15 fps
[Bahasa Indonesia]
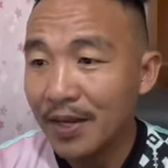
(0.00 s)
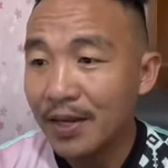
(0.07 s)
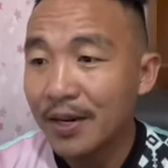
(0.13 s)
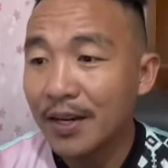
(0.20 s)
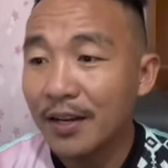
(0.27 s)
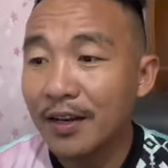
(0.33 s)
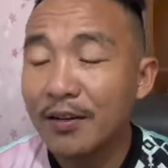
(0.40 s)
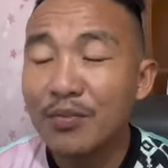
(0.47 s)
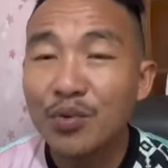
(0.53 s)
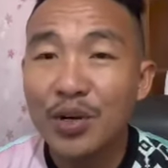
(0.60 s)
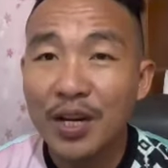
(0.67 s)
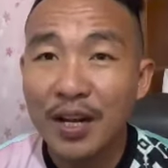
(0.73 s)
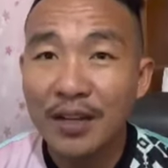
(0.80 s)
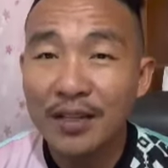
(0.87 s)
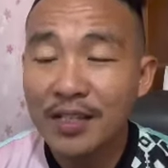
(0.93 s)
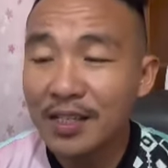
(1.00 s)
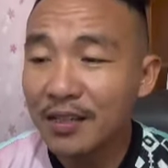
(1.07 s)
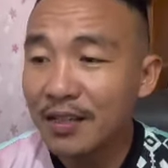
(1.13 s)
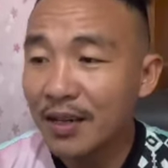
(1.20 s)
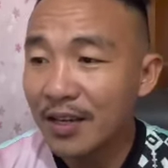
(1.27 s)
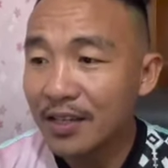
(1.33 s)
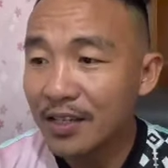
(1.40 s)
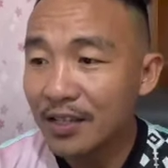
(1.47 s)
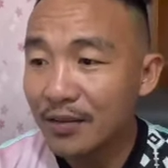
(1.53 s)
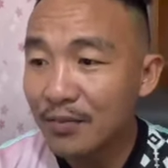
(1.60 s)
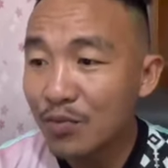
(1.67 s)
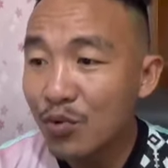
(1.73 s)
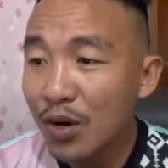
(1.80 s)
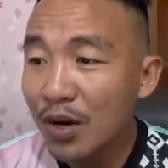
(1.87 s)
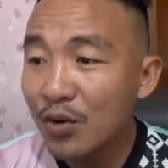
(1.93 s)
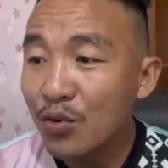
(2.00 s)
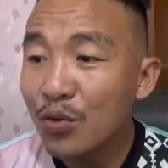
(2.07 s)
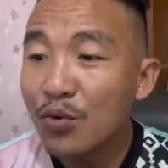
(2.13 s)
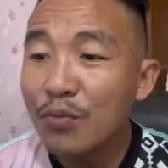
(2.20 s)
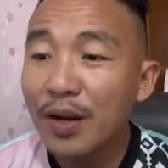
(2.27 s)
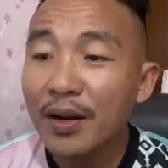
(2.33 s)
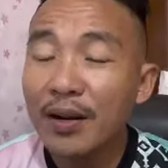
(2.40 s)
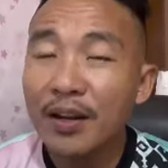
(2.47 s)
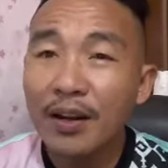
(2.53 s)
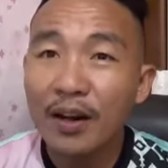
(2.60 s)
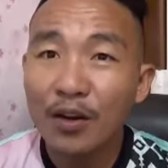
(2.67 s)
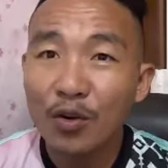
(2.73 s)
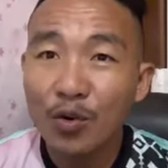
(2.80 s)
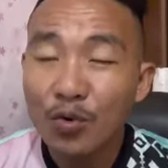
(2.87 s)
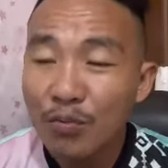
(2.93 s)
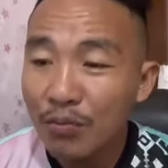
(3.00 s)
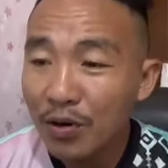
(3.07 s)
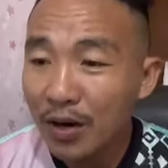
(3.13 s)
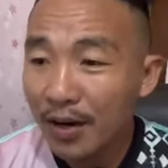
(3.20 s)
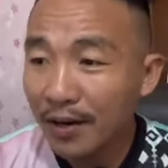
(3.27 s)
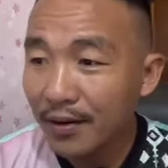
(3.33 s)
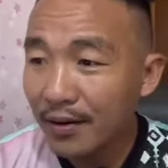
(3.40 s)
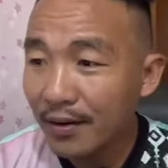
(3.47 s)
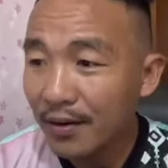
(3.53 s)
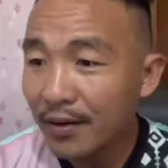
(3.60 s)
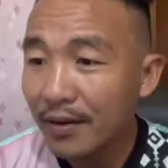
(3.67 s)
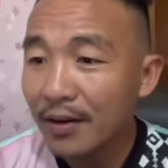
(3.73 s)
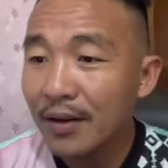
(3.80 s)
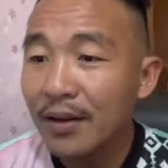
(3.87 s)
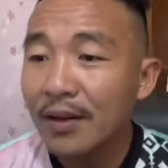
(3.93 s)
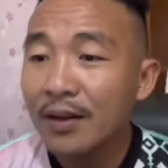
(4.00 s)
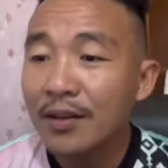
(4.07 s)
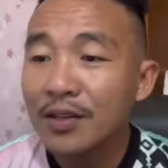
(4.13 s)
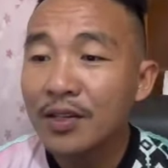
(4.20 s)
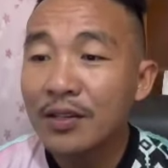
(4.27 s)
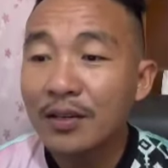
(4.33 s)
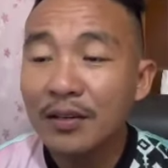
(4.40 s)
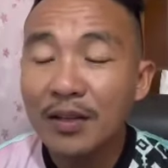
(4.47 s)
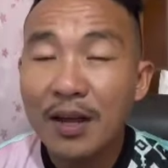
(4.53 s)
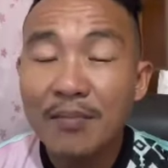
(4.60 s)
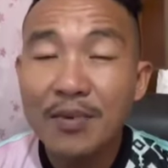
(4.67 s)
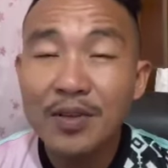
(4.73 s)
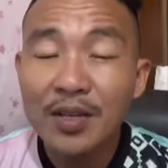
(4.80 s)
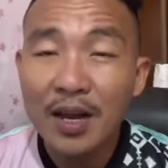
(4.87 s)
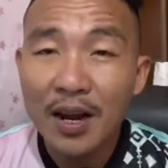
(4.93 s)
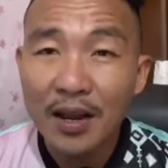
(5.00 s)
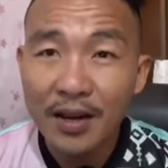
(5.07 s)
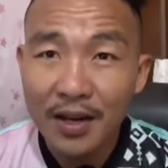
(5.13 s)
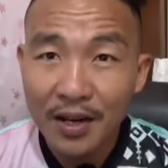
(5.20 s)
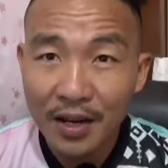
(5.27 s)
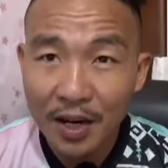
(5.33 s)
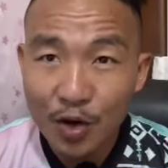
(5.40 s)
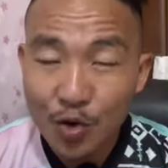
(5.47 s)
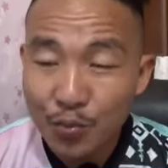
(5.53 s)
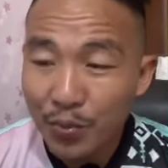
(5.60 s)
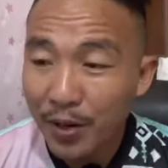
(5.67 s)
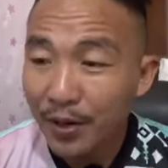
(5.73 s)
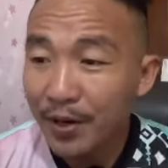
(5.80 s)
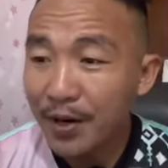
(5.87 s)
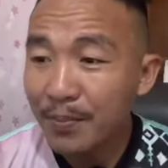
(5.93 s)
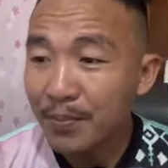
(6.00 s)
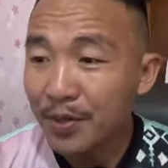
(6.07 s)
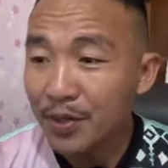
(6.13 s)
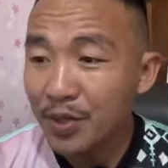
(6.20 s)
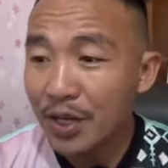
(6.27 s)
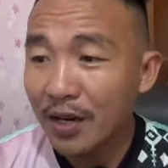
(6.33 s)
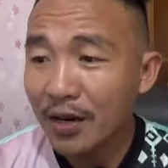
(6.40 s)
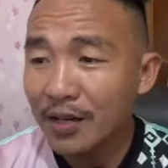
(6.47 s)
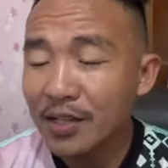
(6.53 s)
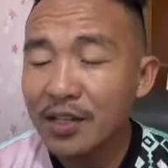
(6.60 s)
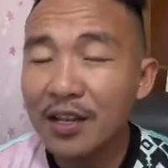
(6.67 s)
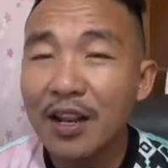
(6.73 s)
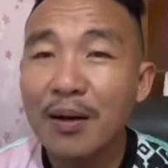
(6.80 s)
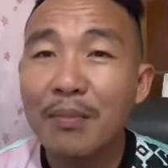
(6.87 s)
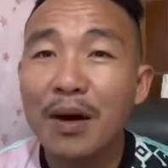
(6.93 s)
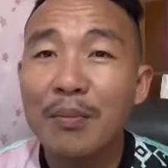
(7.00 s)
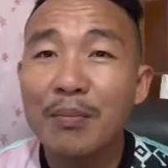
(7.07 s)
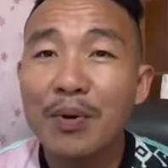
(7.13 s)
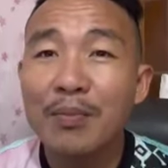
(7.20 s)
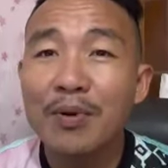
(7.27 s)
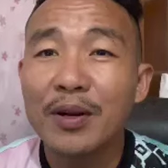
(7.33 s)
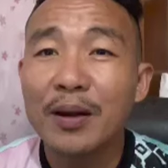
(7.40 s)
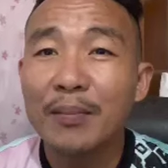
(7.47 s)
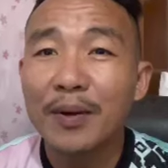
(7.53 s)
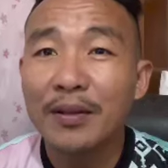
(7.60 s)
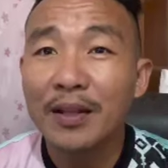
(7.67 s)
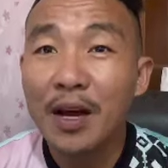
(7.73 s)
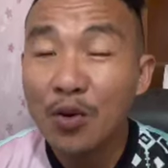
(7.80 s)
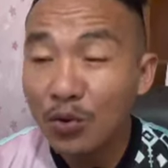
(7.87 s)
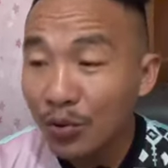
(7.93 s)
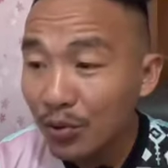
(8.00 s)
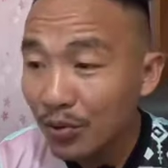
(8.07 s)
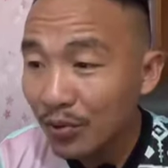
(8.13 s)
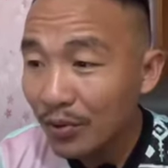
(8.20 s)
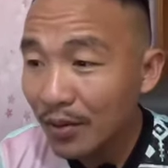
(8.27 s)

Dan kemudian setelah semua hukuman dirangkumkan, serta menjalani kehidupan di penjara selama beberapa tahun,